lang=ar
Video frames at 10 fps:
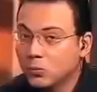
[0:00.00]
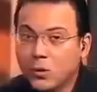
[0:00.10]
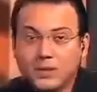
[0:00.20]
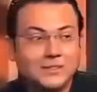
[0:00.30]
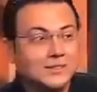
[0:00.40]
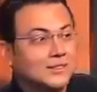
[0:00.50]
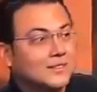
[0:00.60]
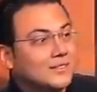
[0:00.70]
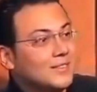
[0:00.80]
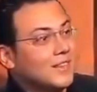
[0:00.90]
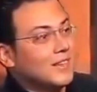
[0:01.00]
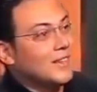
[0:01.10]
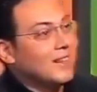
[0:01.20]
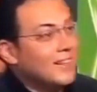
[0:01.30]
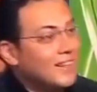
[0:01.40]
1
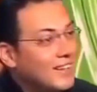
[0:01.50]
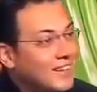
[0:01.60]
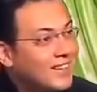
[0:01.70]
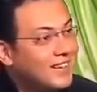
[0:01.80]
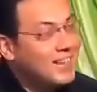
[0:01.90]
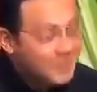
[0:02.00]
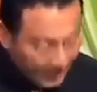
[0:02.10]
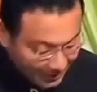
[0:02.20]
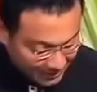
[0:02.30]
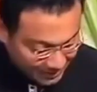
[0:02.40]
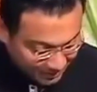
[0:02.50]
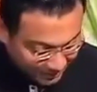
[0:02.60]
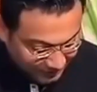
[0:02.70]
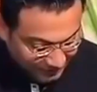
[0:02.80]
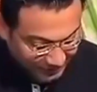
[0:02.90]
النجم خالد
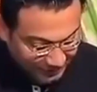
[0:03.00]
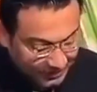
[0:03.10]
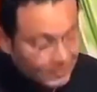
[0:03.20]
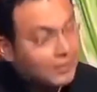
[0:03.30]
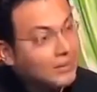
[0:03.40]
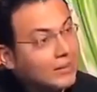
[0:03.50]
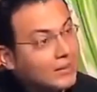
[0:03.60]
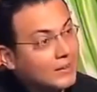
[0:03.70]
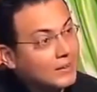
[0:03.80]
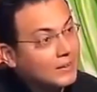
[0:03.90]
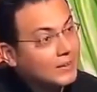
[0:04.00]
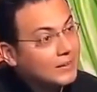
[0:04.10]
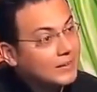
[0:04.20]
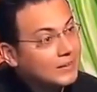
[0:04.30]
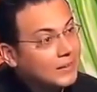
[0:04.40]
صالح اه
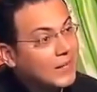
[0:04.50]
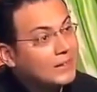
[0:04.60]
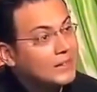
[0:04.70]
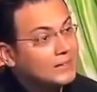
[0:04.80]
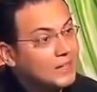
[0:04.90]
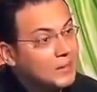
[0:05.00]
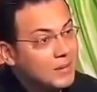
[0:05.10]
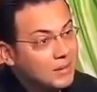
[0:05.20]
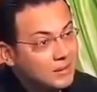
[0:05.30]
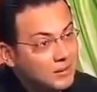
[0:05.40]
اتجهت للسينما